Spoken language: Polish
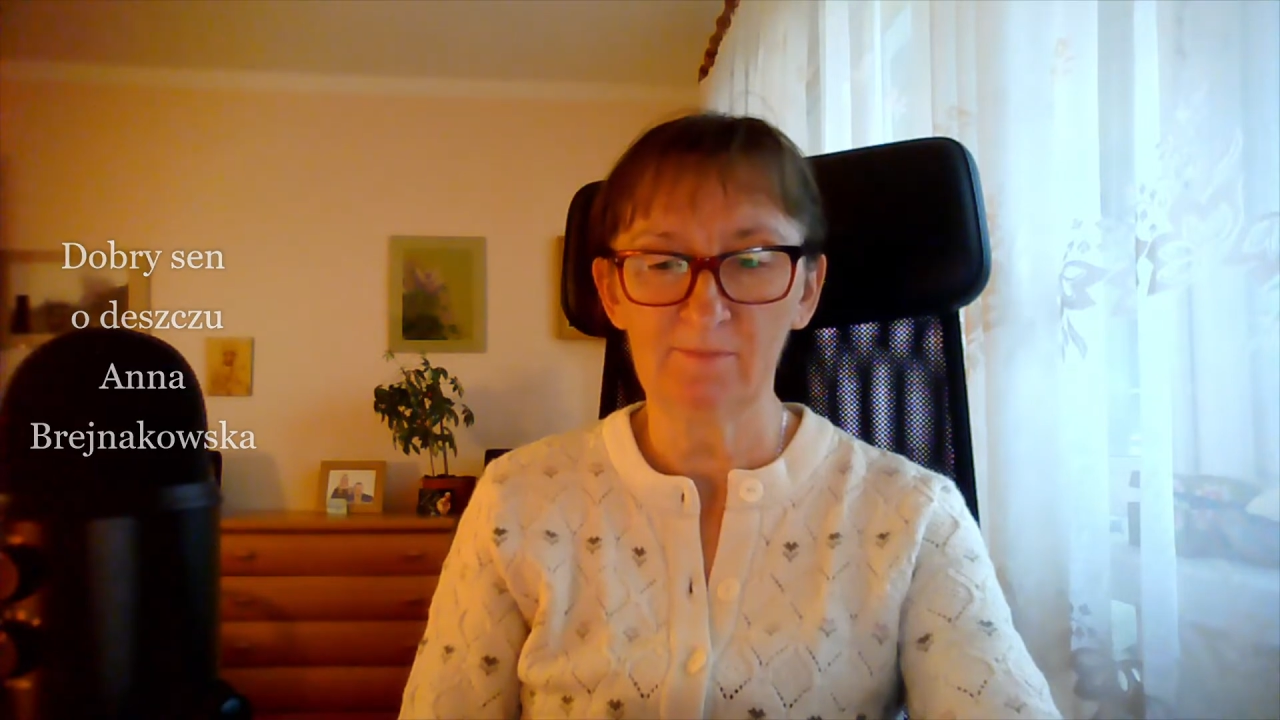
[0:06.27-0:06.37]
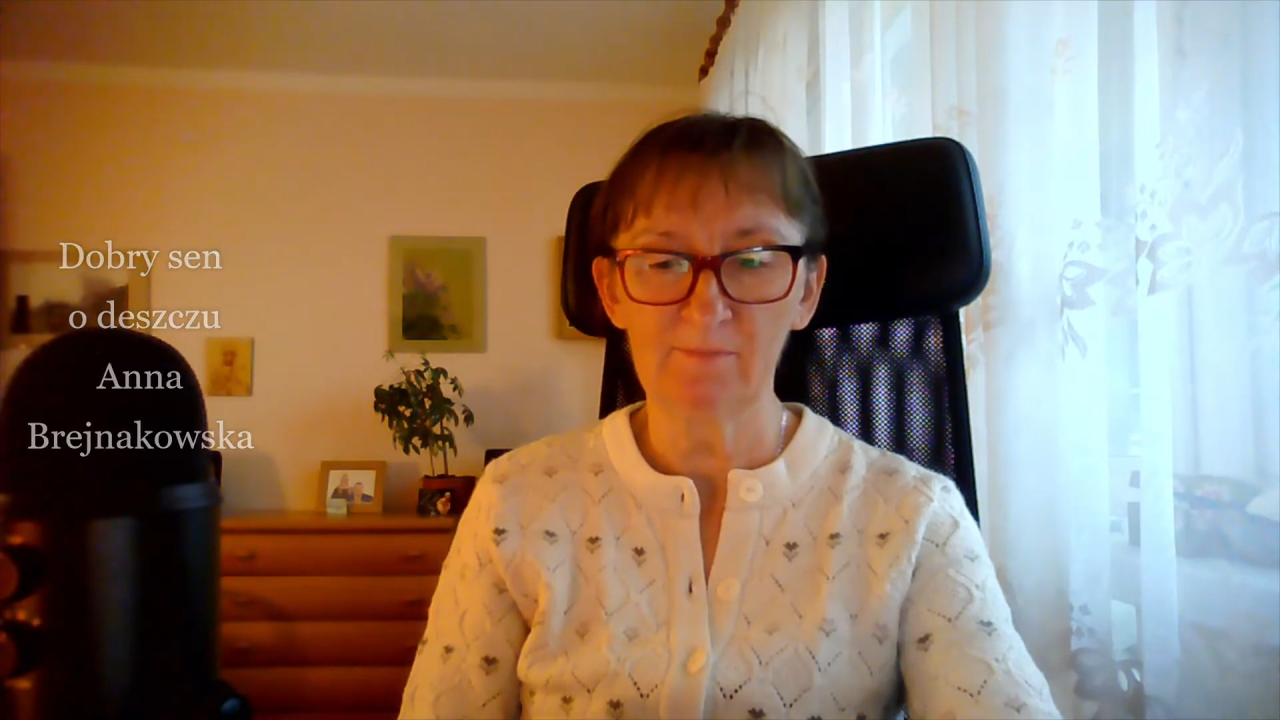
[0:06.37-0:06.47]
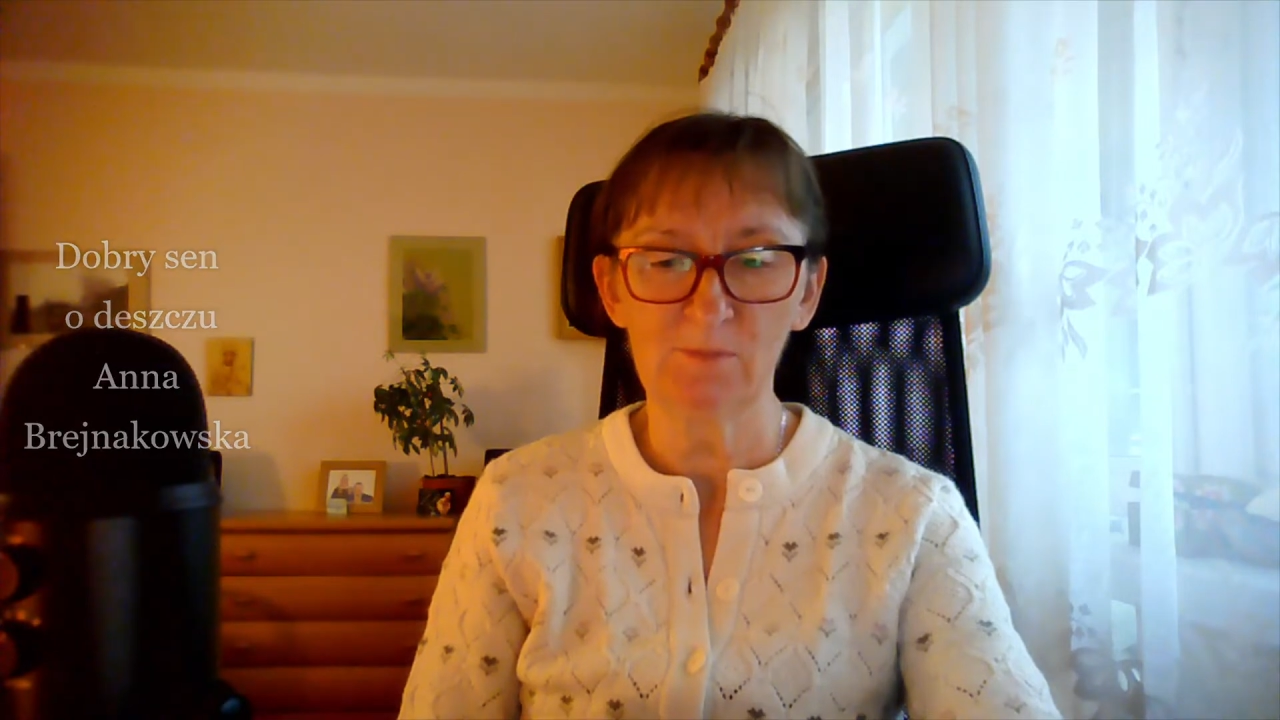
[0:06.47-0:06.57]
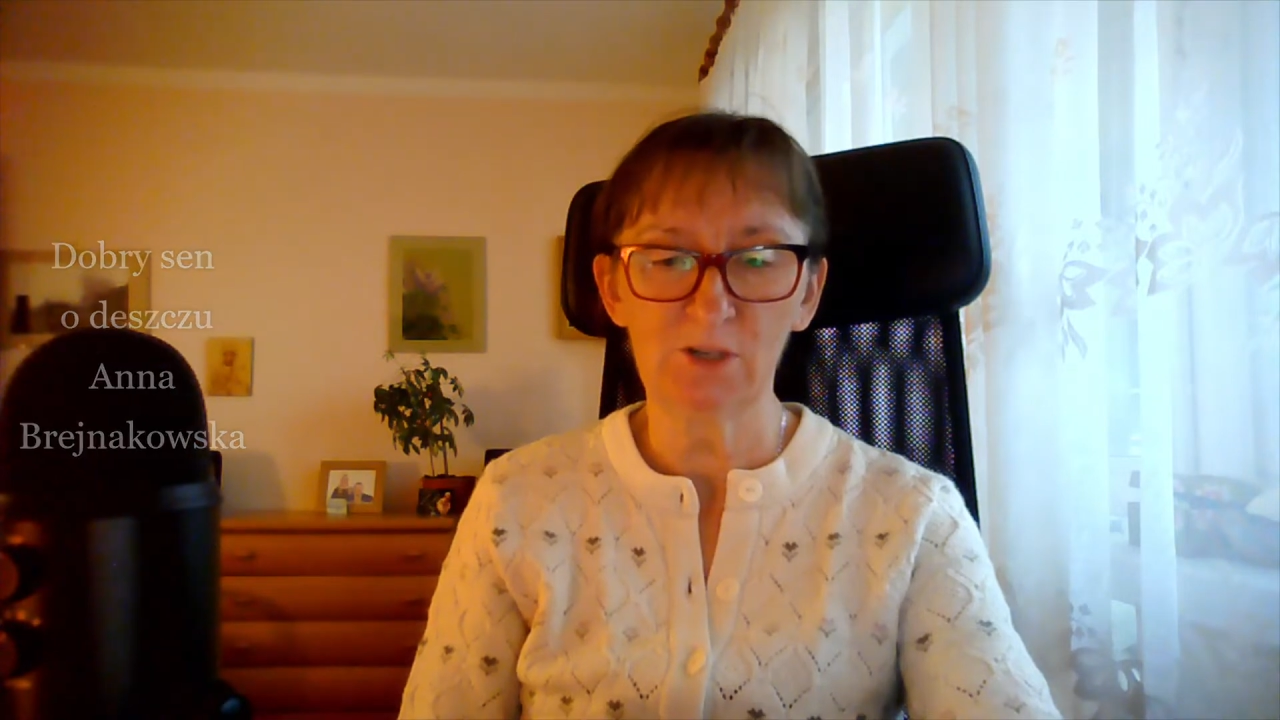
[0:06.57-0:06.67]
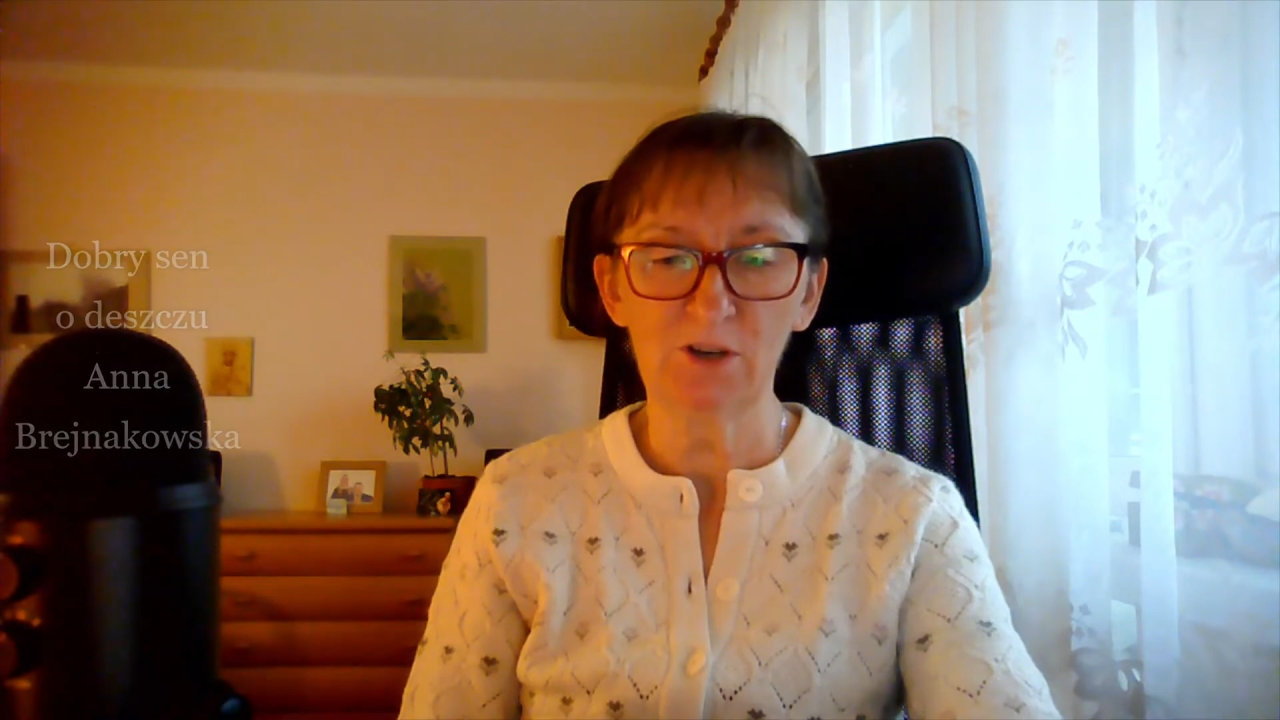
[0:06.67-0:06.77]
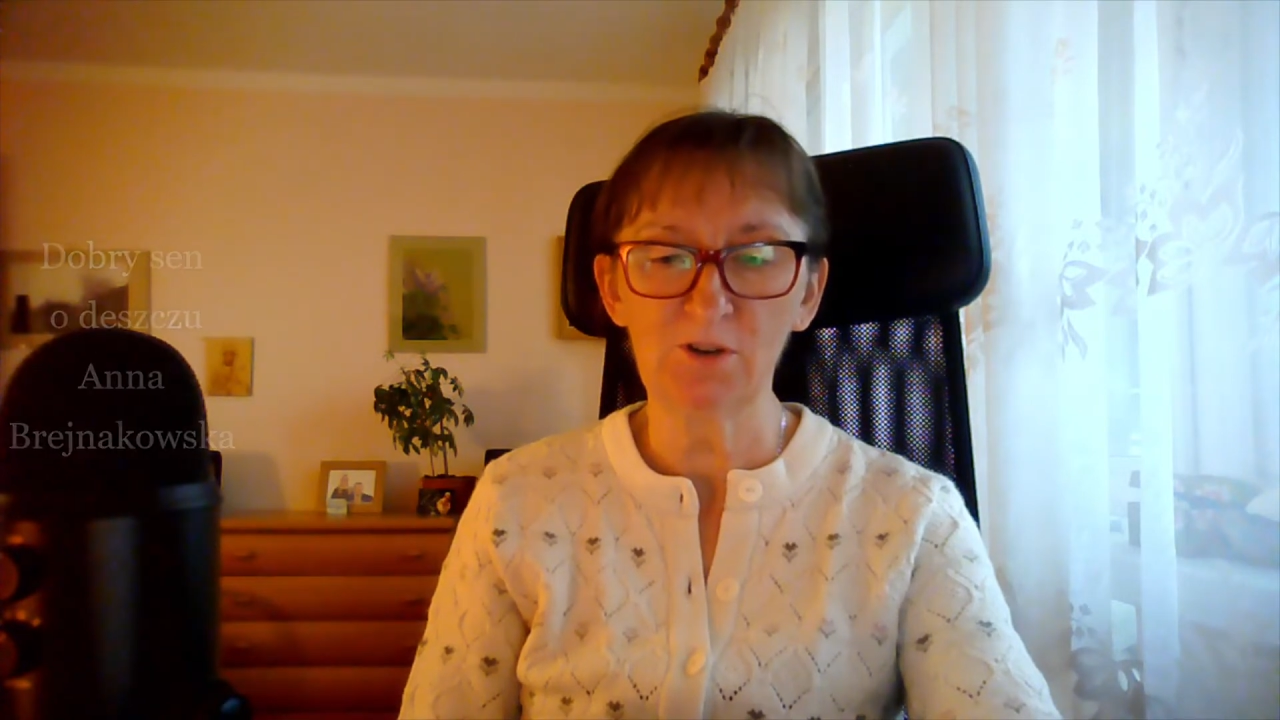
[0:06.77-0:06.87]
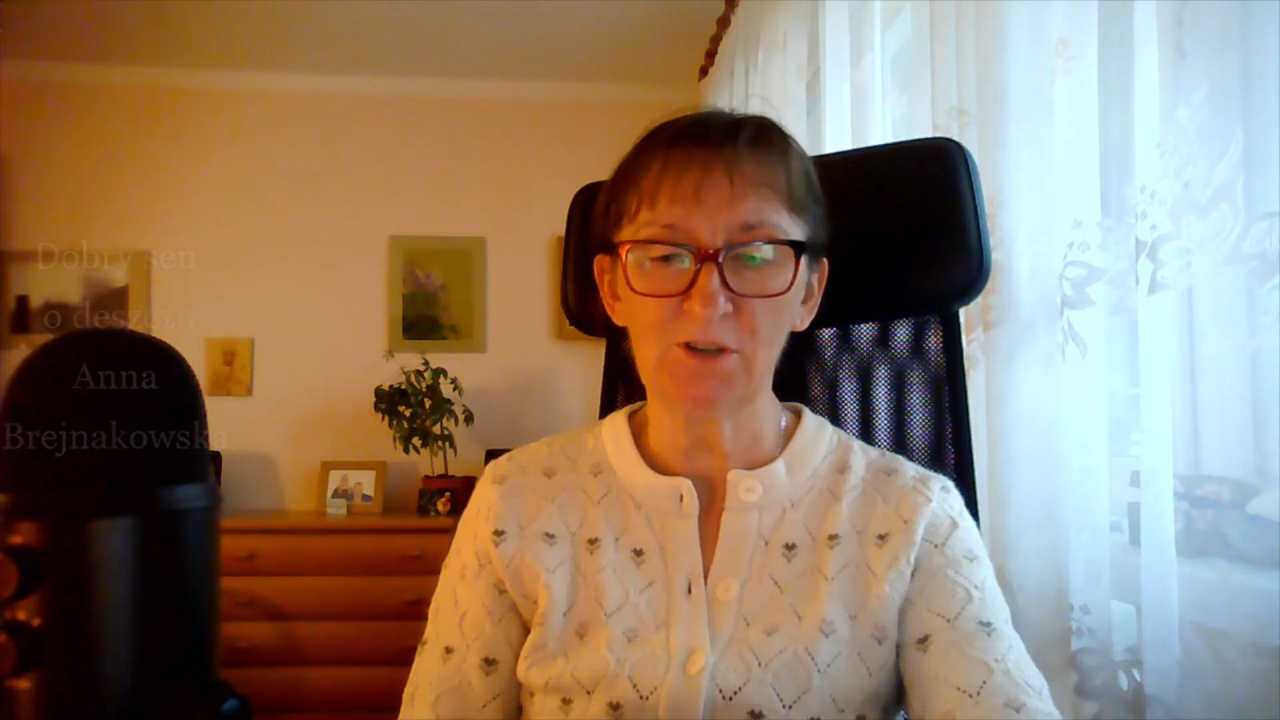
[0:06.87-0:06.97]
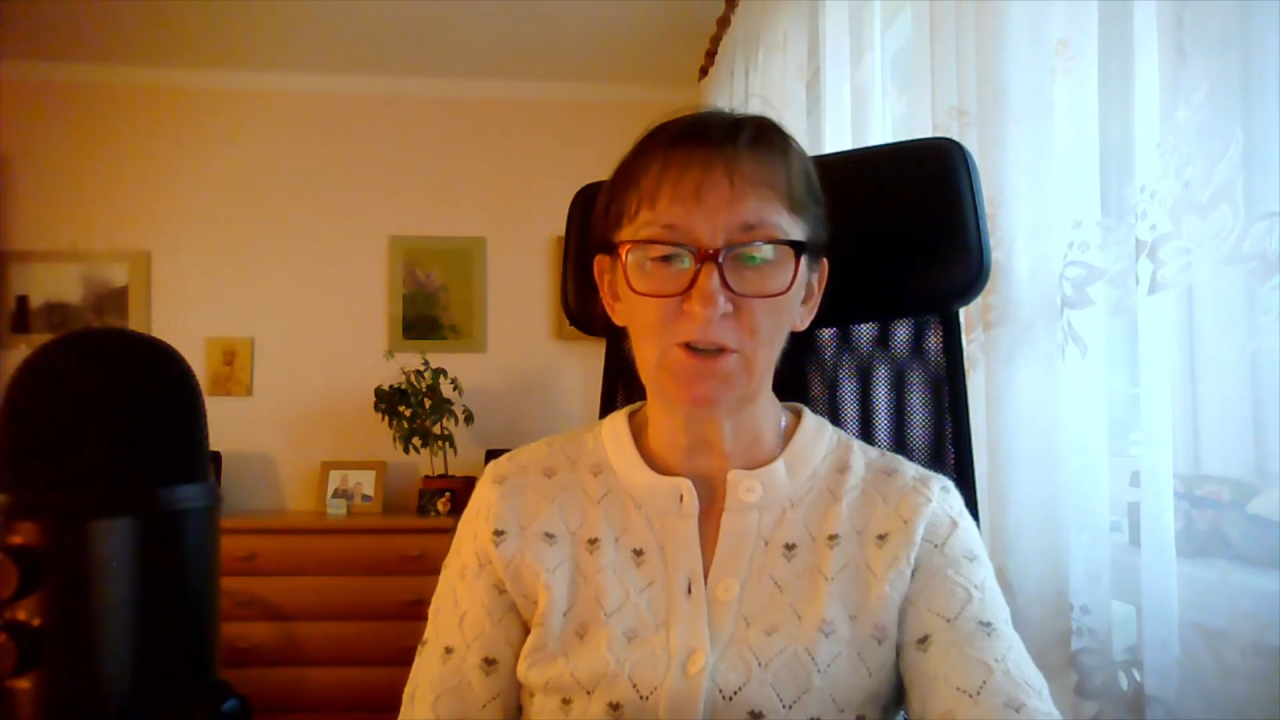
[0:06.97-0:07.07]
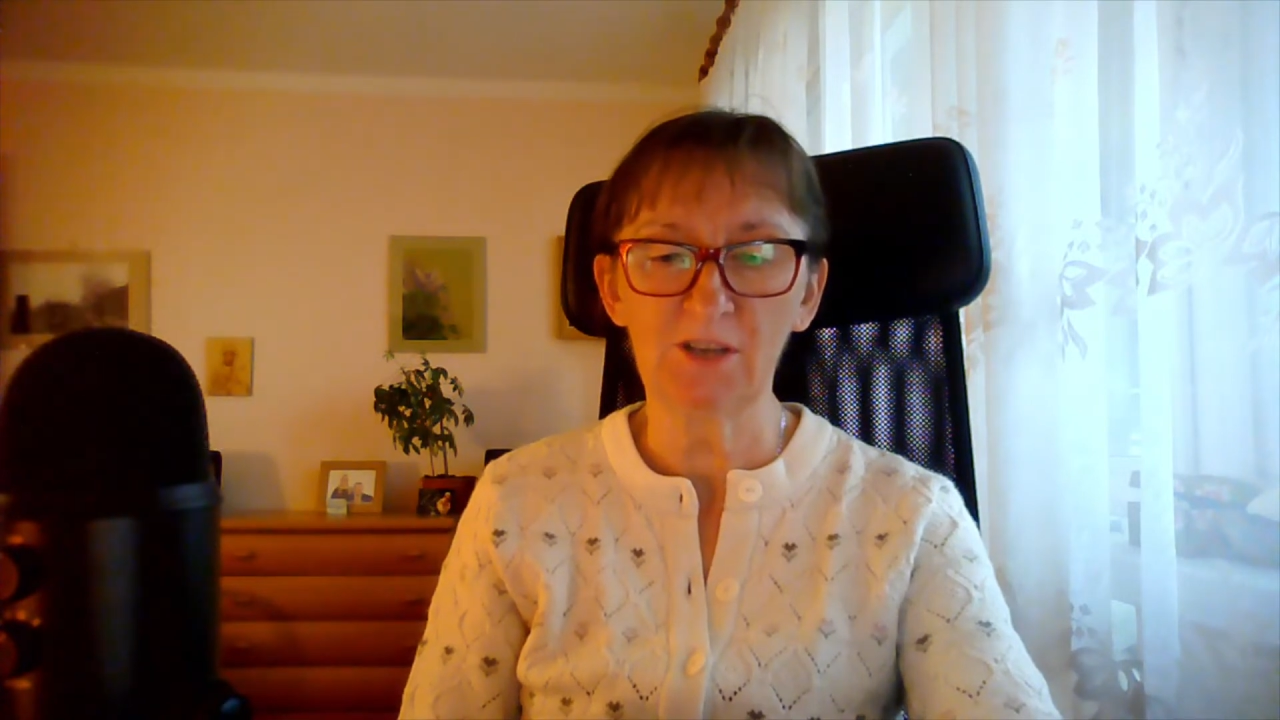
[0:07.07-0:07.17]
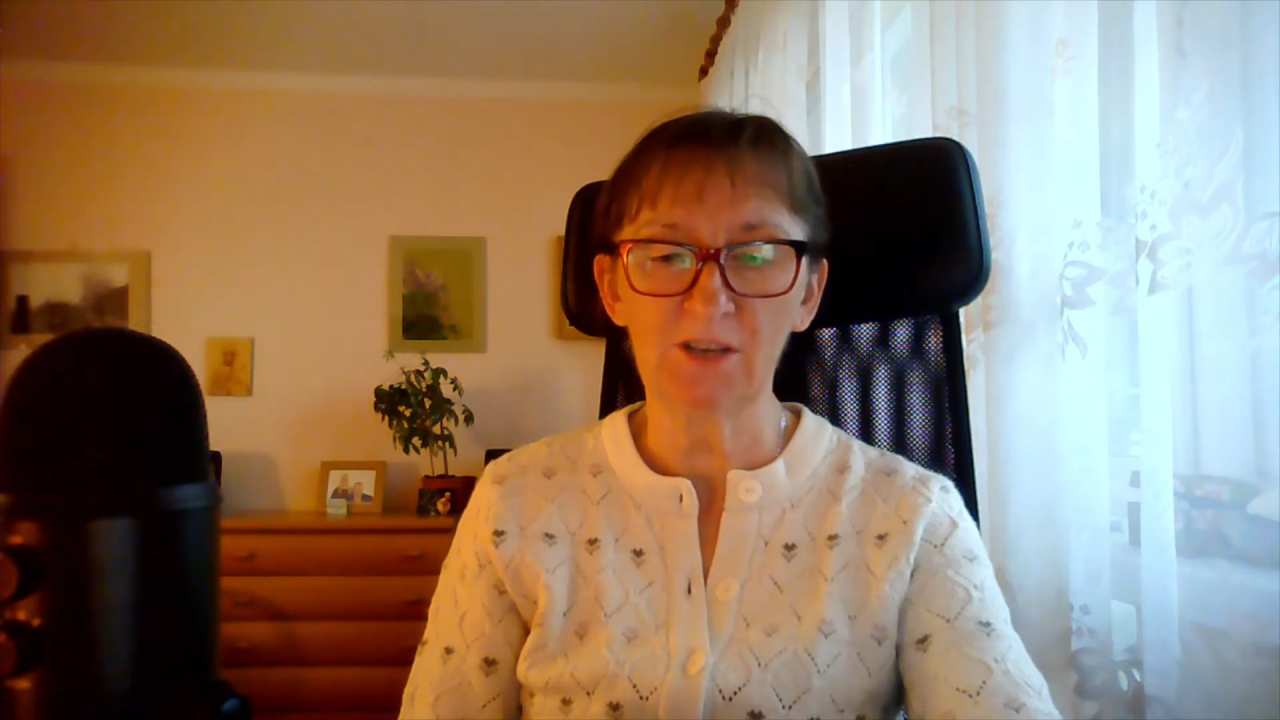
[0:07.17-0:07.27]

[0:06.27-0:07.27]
Przychodzi taki